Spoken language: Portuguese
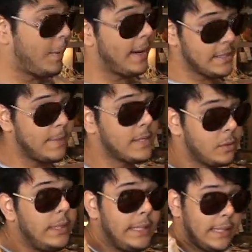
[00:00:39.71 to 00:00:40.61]
são marcas
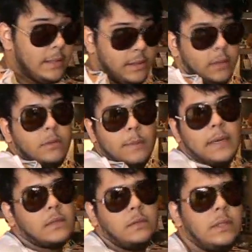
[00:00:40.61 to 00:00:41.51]
masculinas, tanto
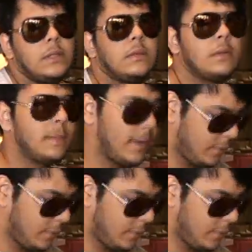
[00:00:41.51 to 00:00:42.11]
masculinas quanto,